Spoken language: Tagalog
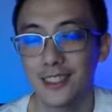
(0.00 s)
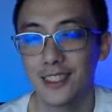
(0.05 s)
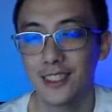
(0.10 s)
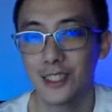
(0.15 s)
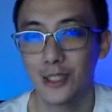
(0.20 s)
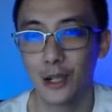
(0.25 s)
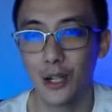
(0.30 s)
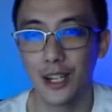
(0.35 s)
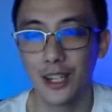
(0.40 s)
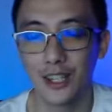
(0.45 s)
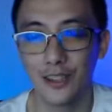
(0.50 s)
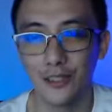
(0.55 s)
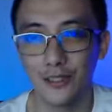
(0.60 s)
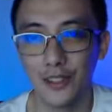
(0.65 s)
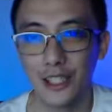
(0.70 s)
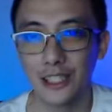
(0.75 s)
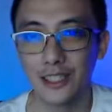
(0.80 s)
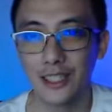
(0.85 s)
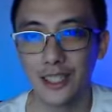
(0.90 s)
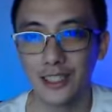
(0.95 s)
So I
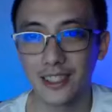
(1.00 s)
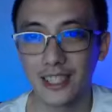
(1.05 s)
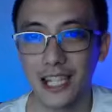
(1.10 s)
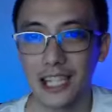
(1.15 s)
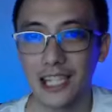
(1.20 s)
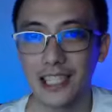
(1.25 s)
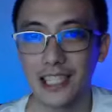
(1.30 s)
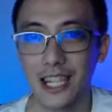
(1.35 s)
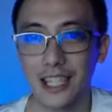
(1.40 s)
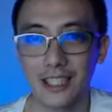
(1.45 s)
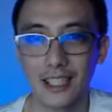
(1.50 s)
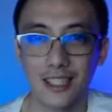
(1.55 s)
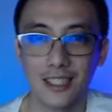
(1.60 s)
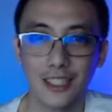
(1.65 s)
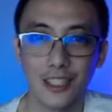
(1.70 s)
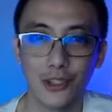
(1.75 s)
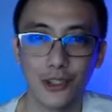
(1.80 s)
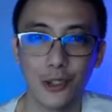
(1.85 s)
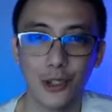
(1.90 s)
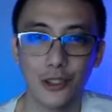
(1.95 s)
feel that galit ata si
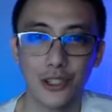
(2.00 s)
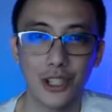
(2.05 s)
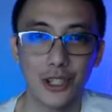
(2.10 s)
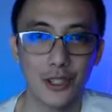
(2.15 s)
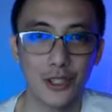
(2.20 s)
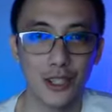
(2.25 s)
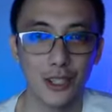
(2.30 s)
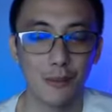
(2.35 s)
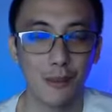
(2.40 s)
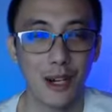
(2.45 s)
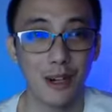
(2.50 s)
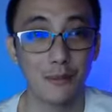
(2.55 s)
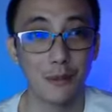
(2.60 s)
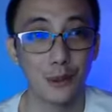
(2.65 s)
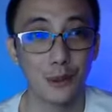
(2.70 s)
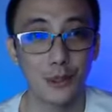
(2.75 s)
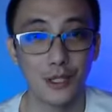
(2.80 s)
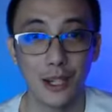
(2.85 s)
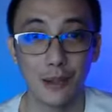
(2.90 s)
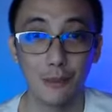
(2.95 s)
Schrodinger sa mga
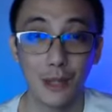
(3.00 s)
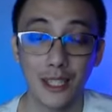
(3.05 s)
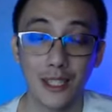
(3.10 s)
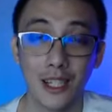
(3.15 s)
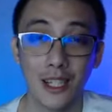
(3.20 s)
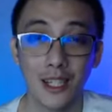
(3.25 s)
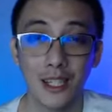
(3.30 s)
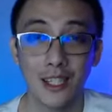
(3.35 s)
pusa but